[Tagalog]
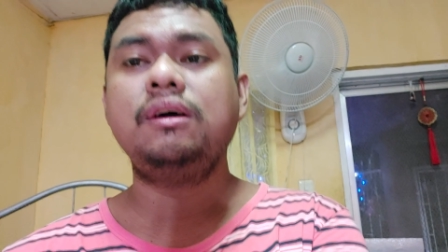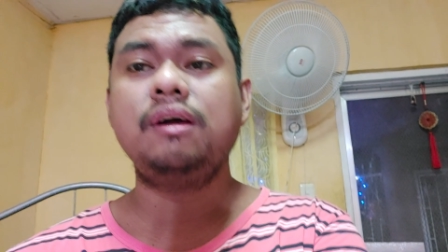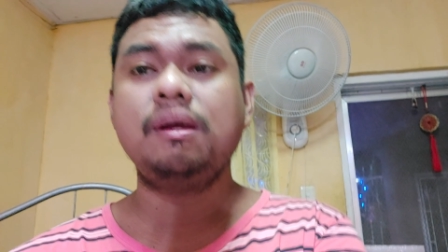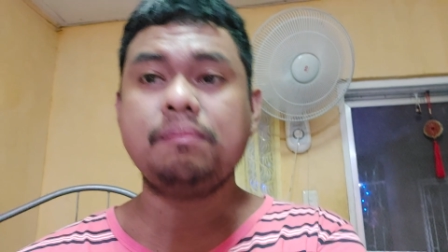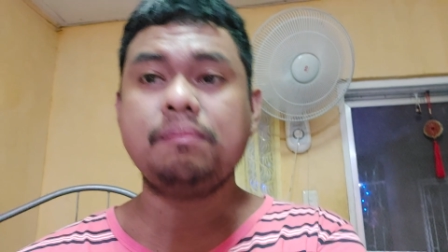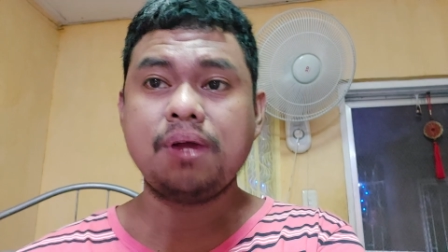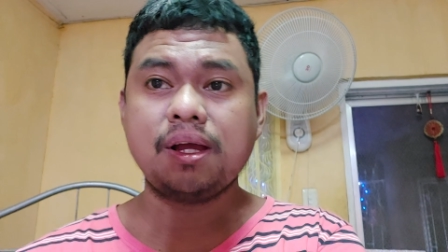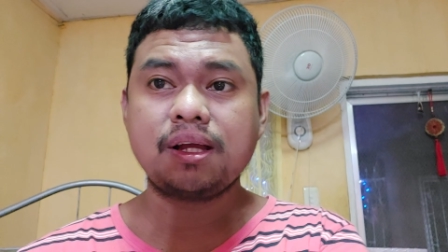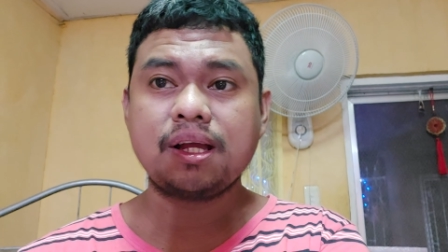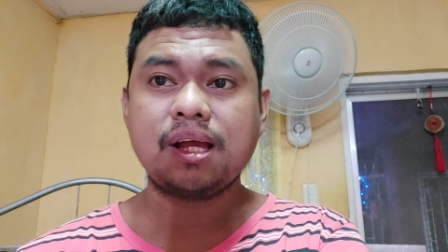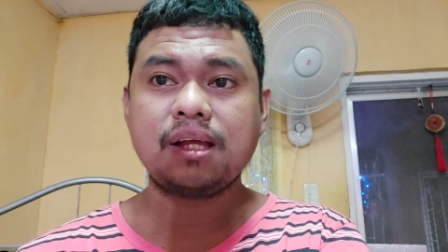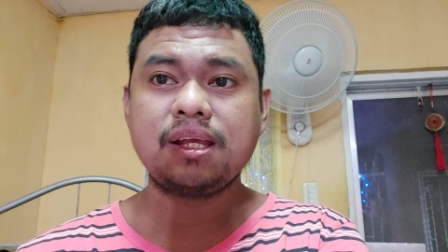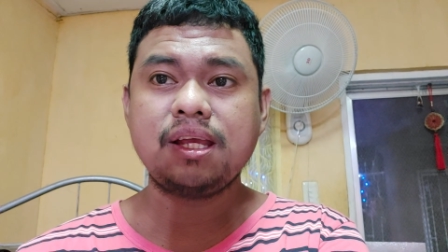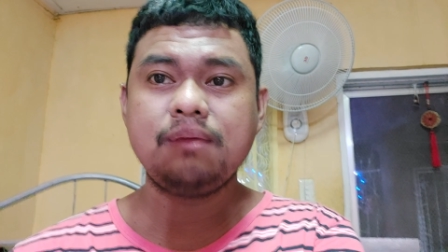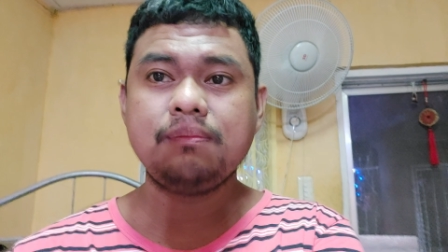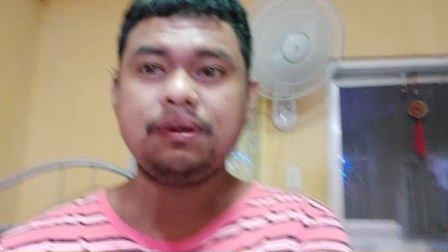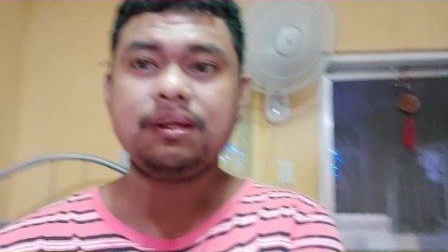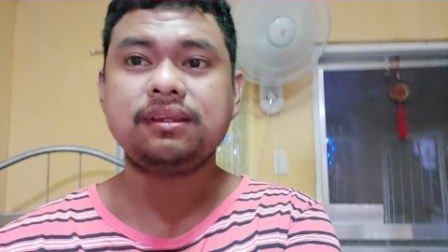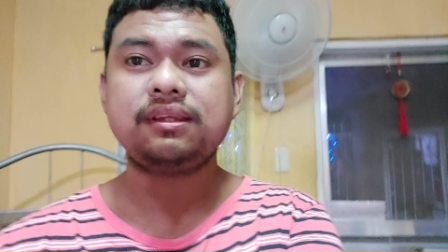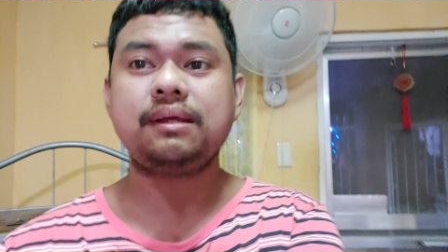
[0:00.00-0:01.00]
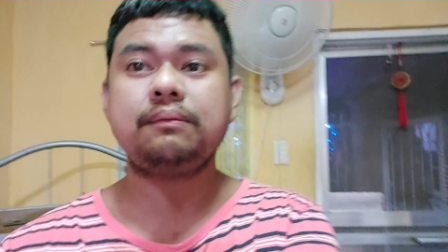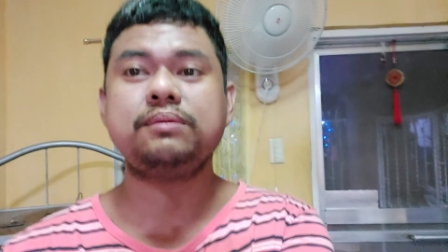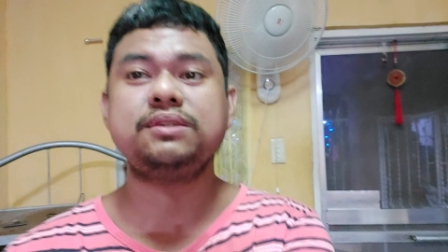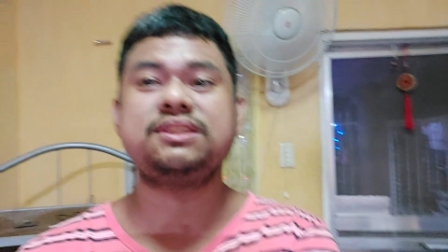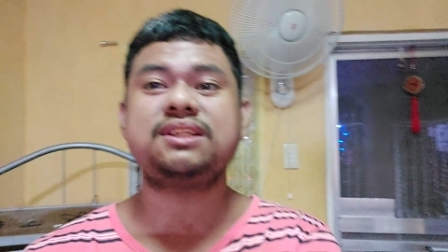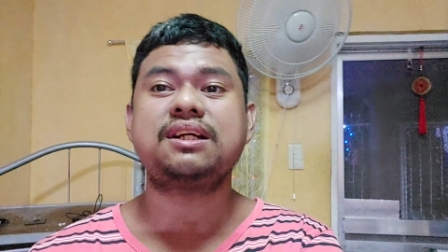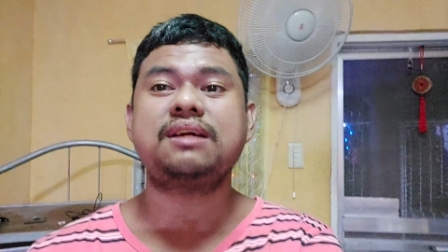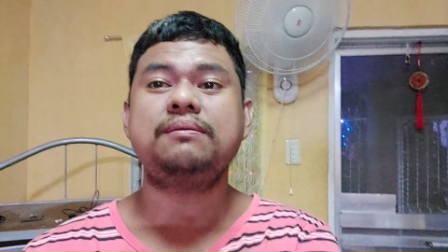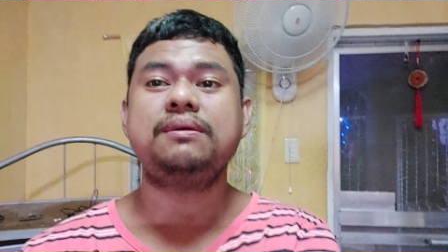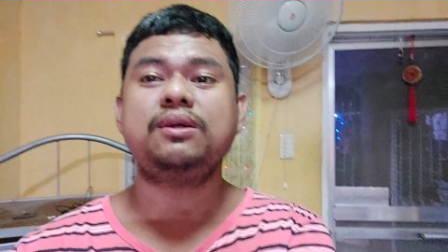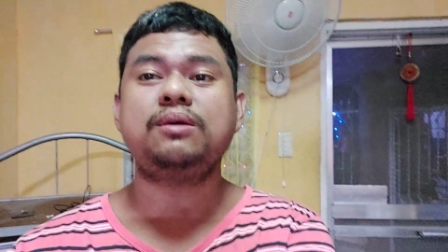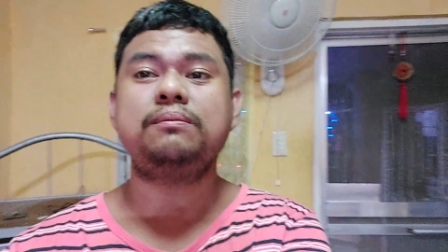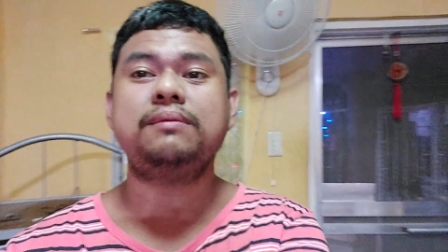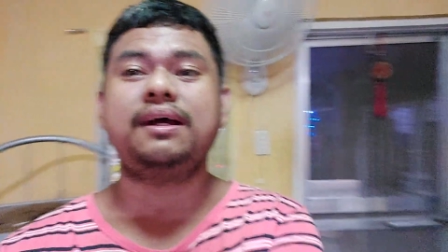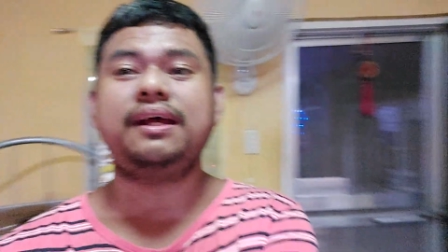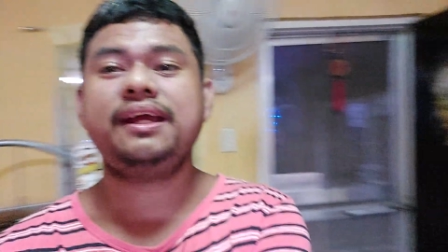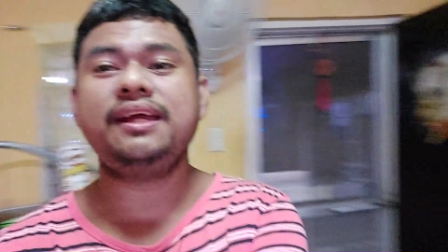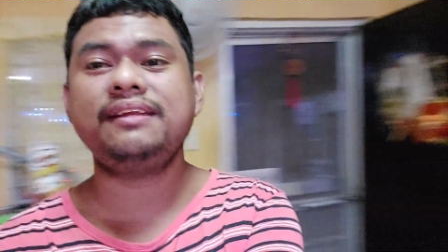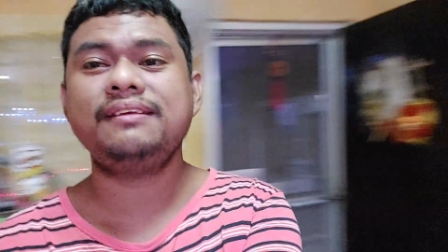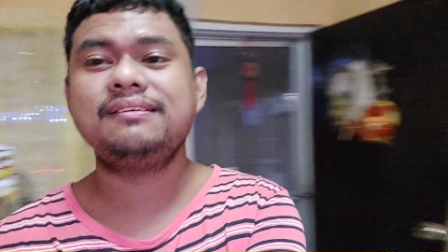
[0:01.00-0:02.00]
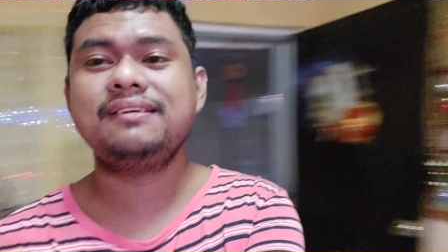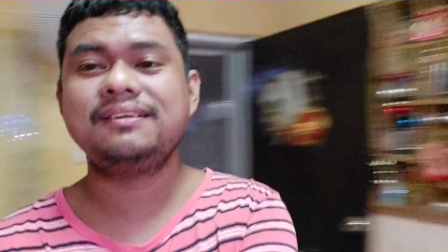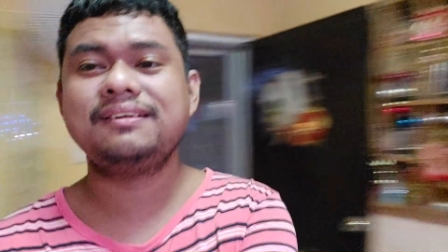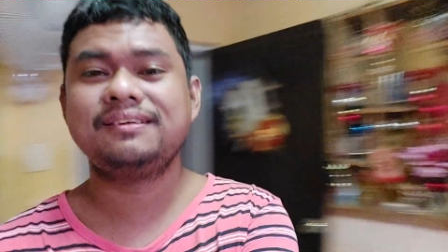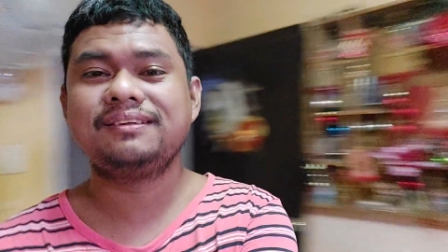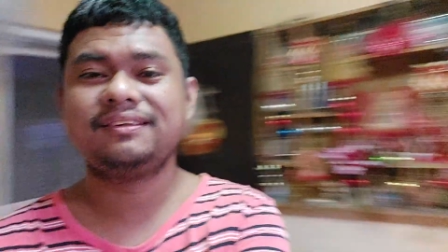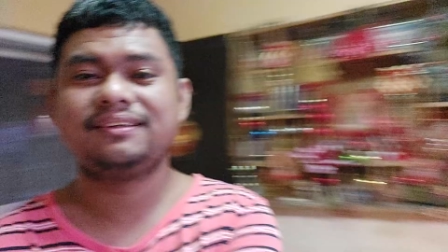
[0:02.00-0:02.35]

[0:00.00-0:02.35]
Okay, mga kakibat, tapos na kaming kumain.